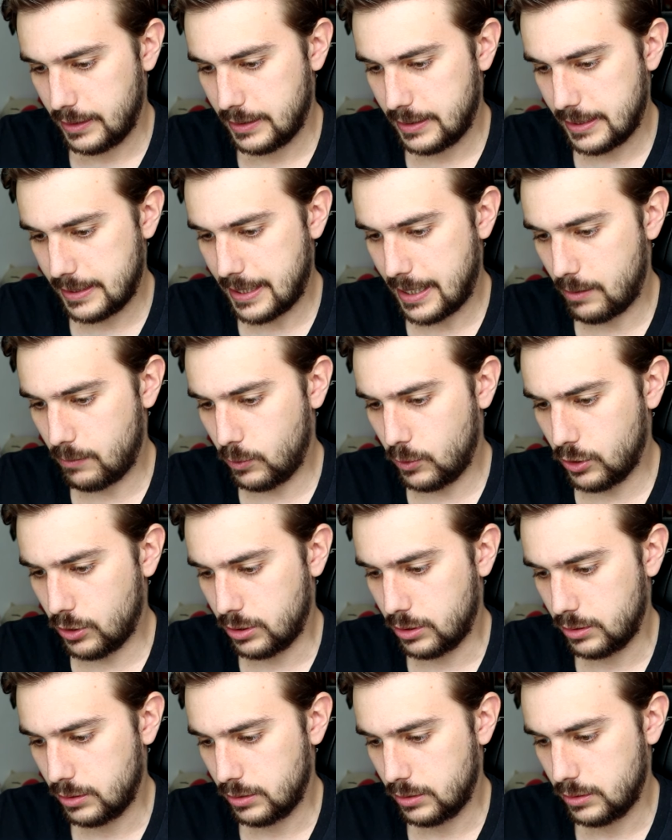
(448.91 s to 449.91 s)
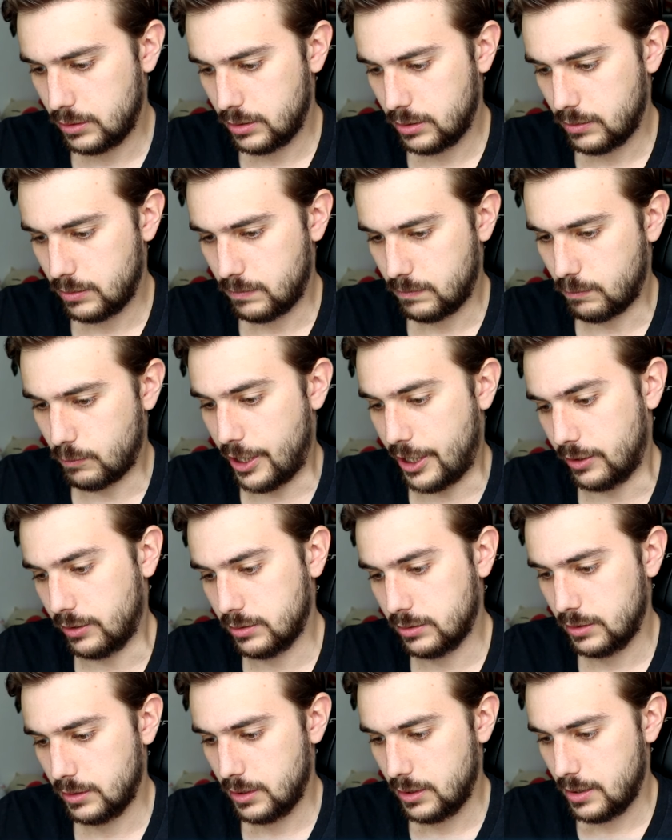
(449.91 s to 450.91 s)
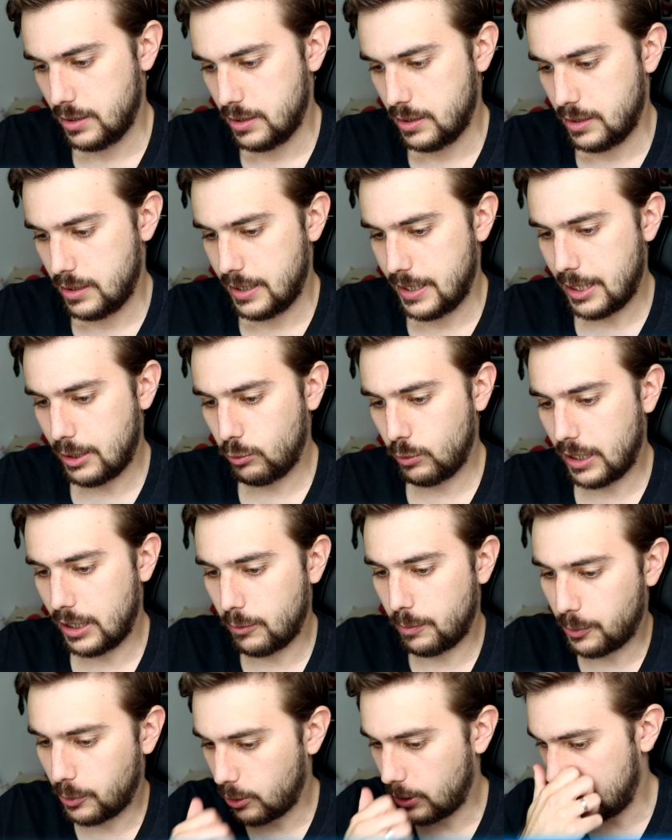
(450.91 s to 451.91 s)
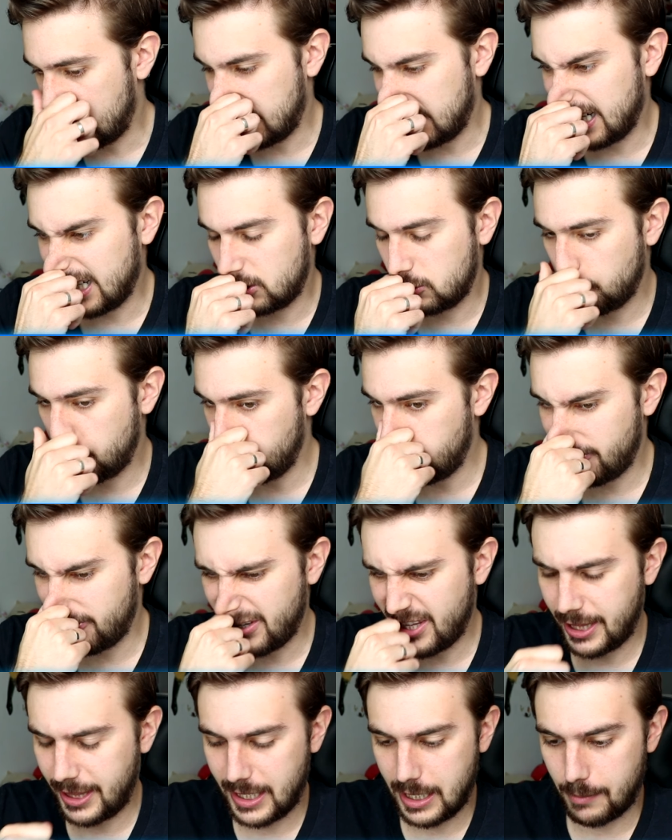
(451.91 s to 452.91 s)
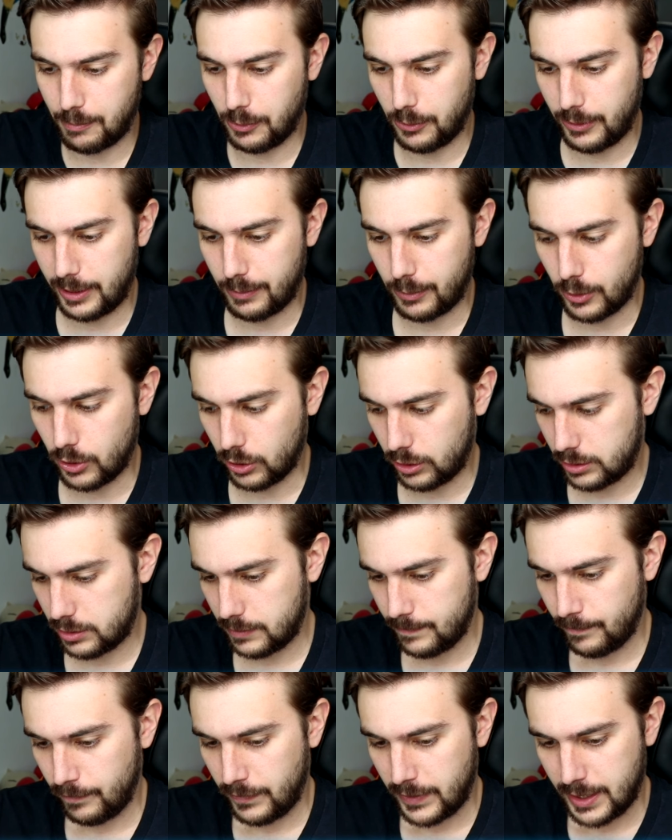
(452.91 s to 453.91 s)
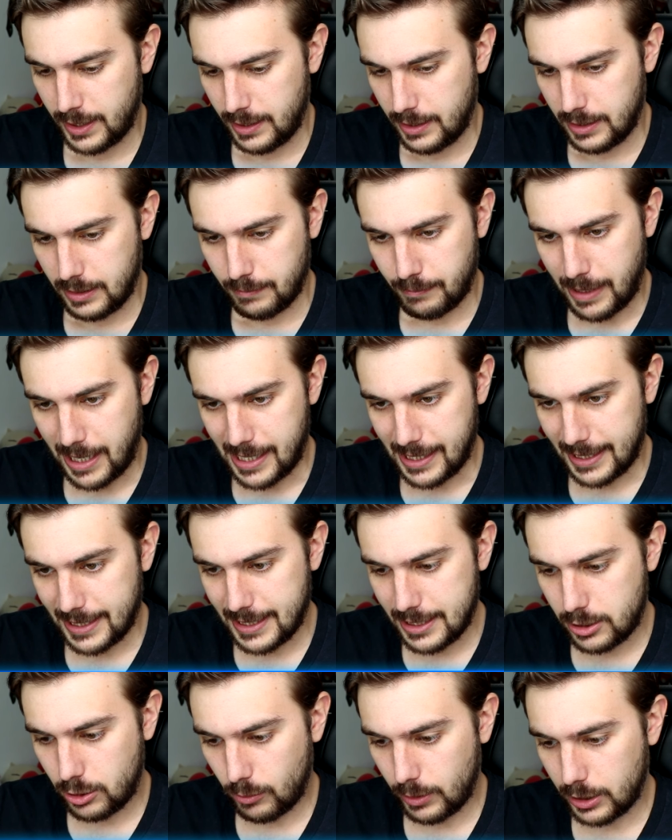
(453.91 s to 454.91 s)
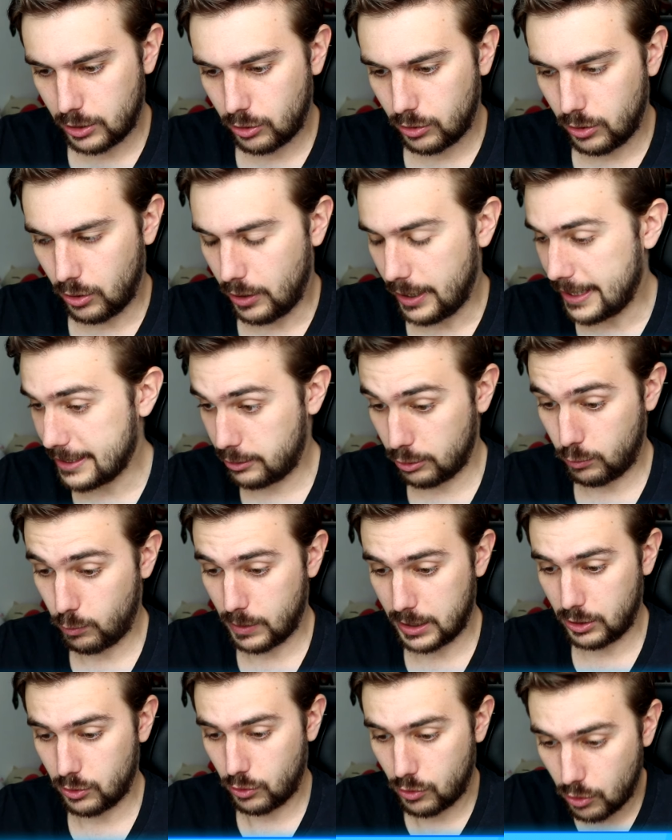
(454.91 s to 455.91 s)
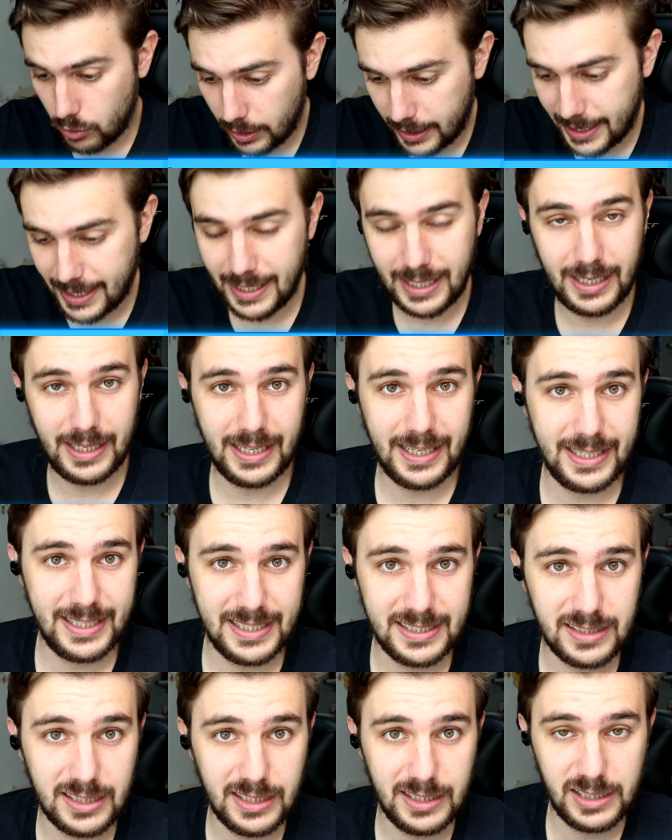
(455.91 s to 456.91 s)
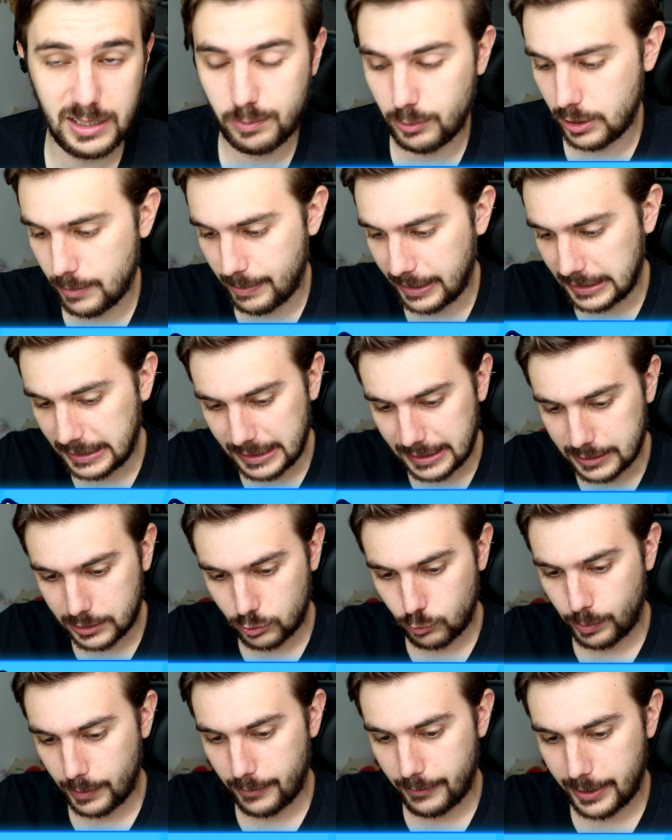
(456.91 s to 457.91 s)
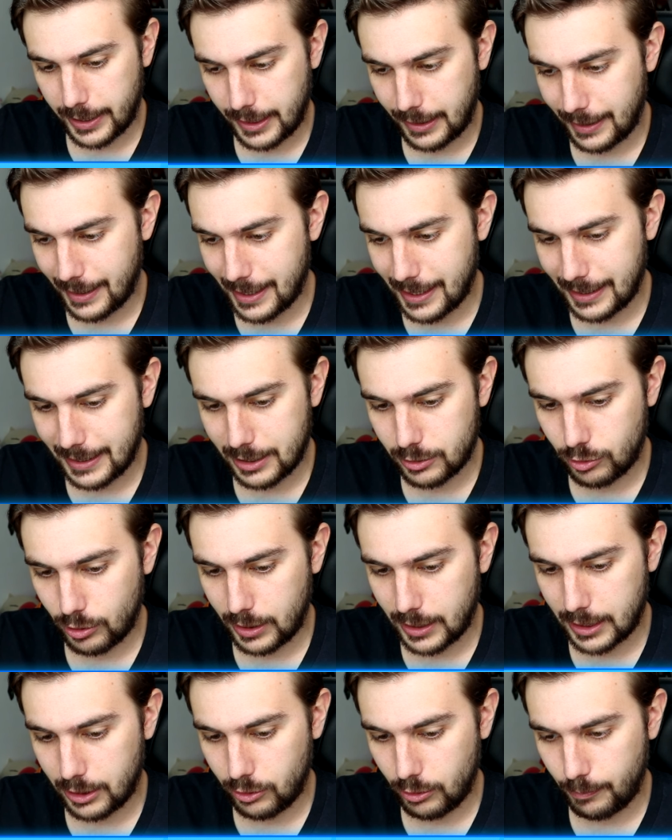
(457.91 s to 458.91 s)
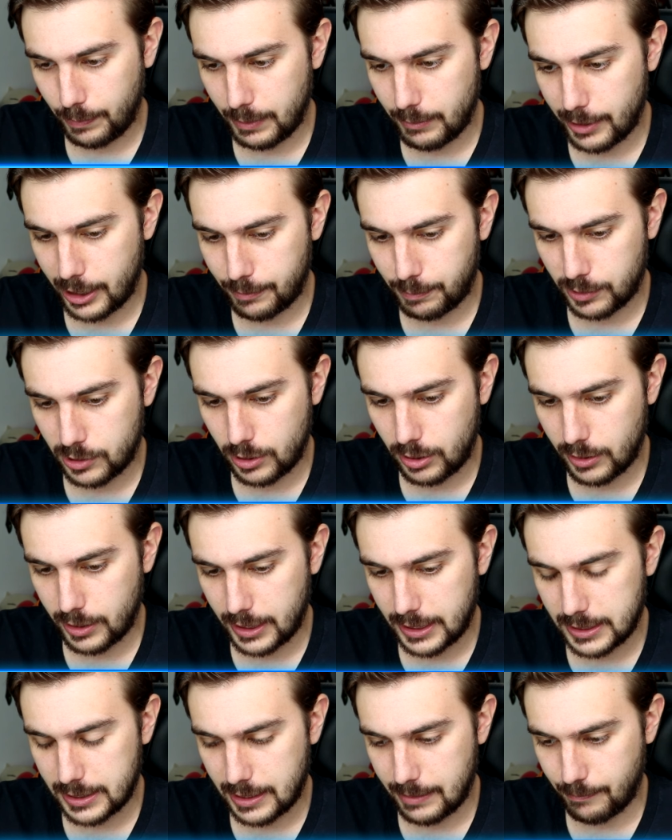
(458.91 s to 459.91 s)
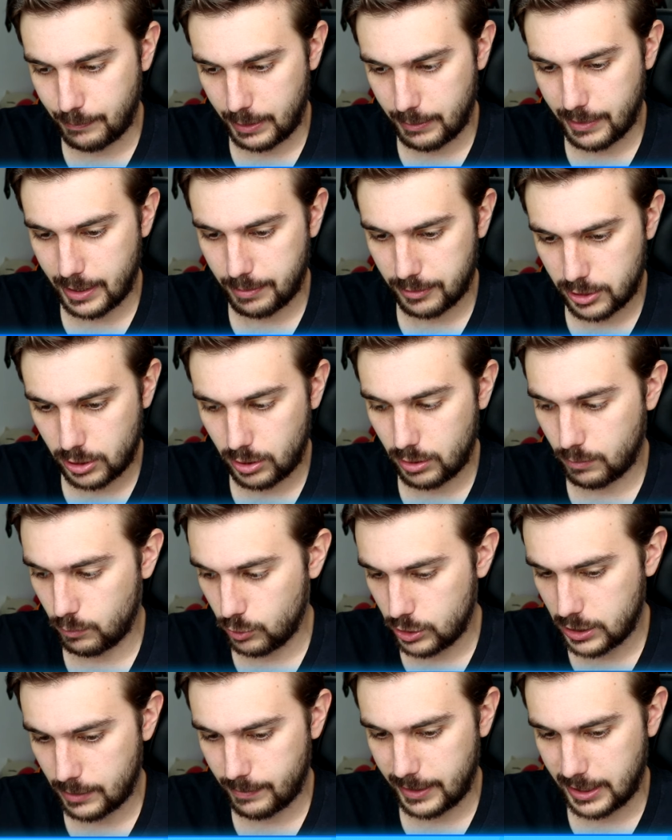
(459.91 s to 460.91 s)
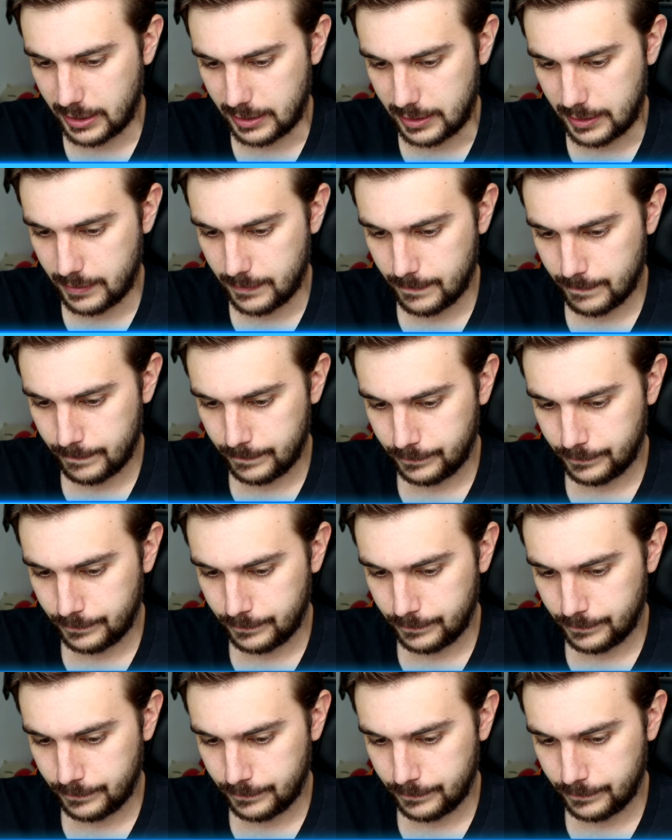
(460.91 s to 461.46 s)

¡Se salvó! Bueno, le ha durado poco la, supervivencia al pobre Brock. Vale, y sobre todo estoy jugando con Gale en este tipo de partidas de supervivencia y estoy quedando en primeras posiciones, en primera posición muchas veces, ¿eh?